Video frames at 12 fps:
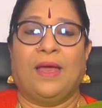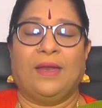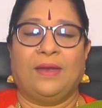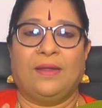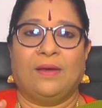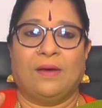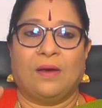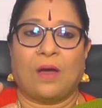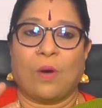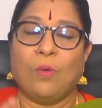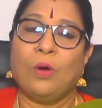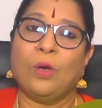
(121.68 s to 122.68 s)
அண்டு uh,
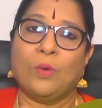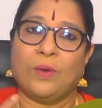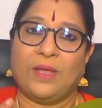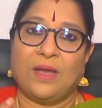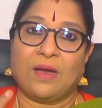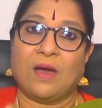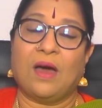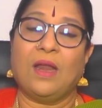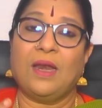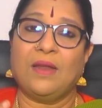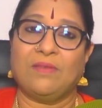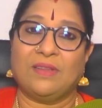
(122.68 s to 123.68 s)
அவங்களுடைய
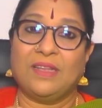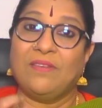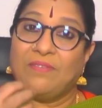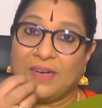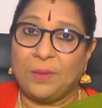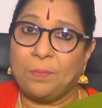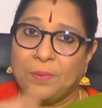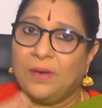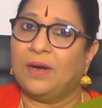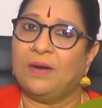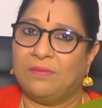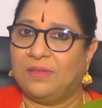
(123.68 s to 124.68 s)
காலில் வந்து
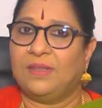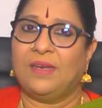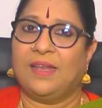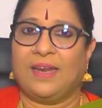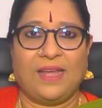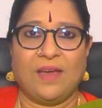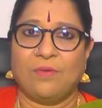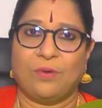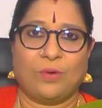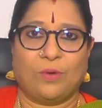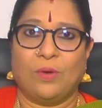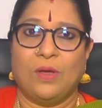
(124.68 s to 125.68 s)
வெடிப்புகள் வந்து நிறையா
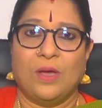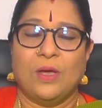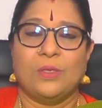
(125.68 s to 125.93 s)
வரும்